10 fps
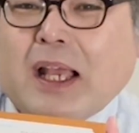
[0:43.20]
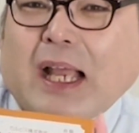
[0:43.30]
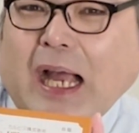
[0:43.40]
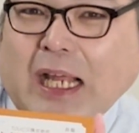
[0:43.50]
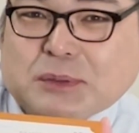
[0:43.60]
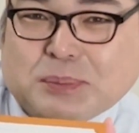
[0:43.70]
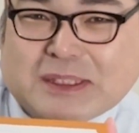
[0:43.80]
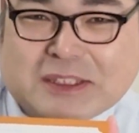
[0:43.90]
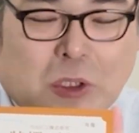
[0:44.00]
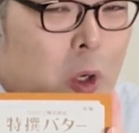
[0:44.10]

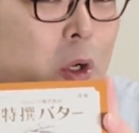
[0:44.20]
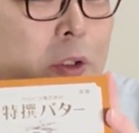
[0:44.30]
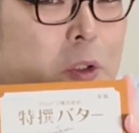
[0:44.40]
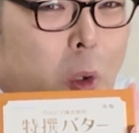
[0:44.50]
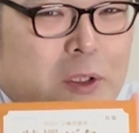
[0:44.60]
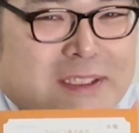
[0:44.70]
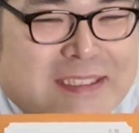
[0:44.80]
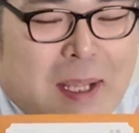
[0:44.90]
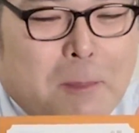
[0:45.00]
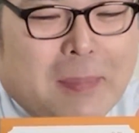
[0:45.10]
カルピスの特
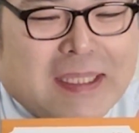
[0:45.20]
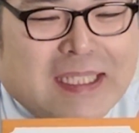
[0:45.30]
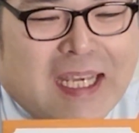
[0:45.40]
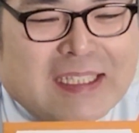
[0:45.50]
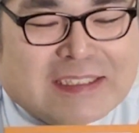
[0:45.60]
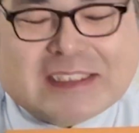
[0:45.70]
選バターで